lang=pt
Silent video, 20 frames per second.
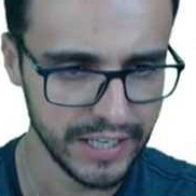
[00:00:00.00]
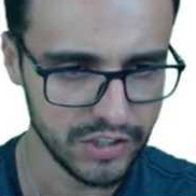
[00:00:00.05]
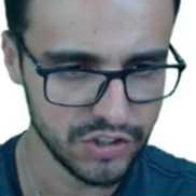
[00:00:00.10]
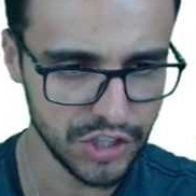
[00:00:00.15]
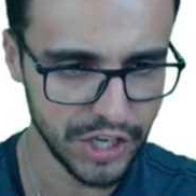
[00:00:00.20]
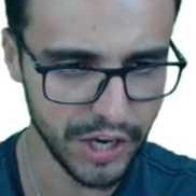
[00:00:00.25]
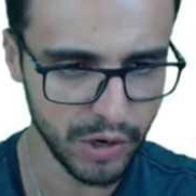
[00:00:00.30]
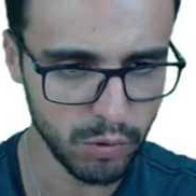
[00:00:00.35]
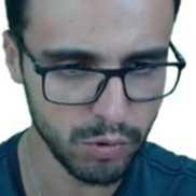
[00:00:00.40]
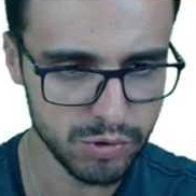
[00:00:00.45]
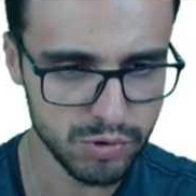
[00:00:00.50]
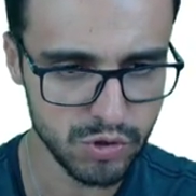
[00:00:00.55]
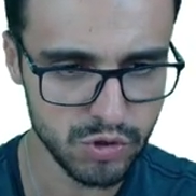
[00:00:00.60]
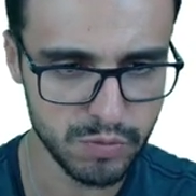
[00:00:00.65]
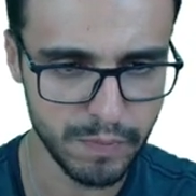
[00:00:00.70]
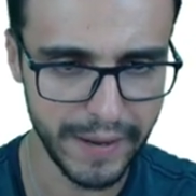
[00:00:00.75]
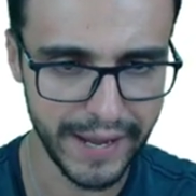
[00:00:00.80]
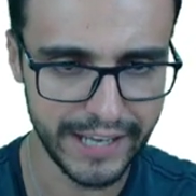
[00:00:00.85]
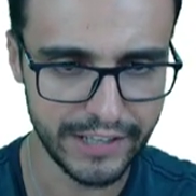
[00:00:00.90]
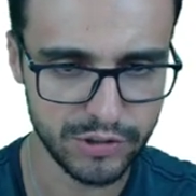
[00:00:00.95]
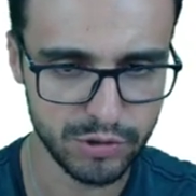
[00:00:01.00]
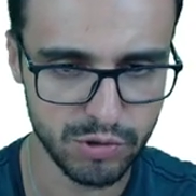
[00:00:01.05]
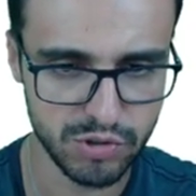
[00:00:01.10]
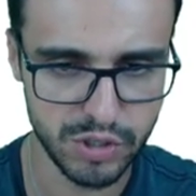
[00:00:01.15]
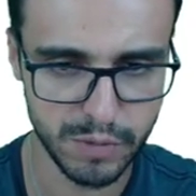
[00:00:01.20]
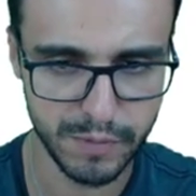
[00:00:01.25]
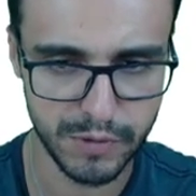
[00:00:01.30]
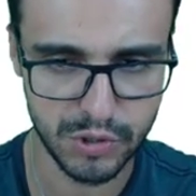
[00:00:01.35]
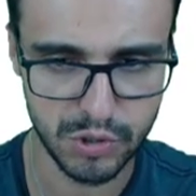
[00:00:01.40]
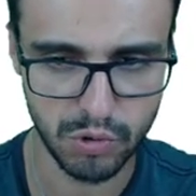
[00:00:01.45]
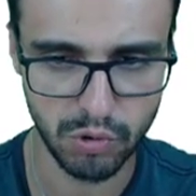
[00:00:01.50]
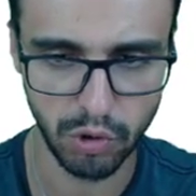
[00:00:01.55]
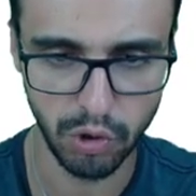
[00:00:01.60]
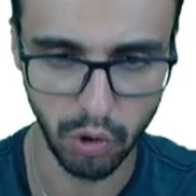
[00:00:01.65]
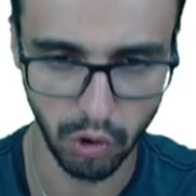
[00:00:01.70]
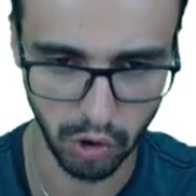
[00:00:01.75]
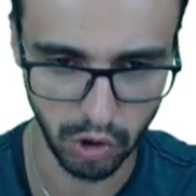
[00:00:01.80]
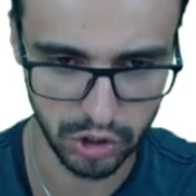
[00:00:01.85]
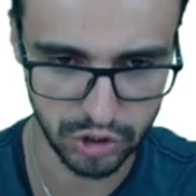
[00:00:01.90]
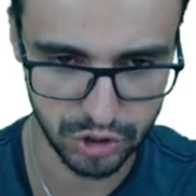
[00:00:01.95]
de recursos médicos e
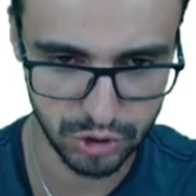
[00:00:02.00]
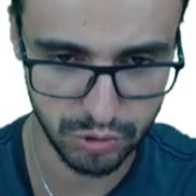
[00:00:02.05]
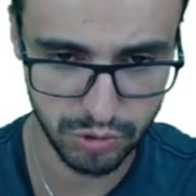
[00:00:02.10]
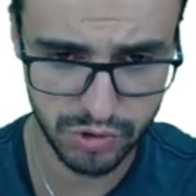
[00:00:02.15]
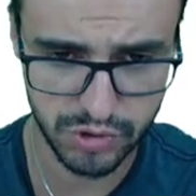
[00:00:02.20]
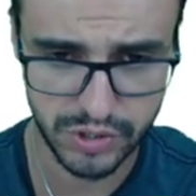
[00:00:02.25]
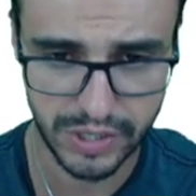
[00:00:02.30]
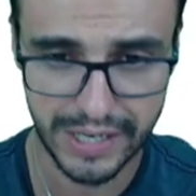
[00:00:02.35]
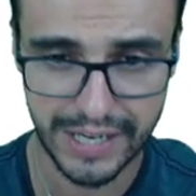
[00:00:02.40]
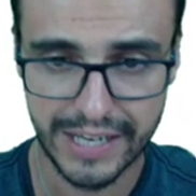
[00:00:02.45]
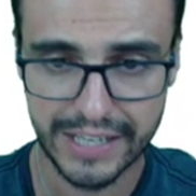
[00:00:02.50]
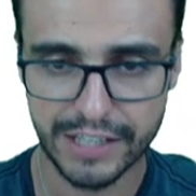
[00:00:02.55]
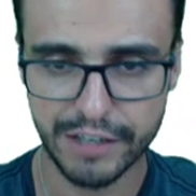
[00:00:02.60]
psicológicos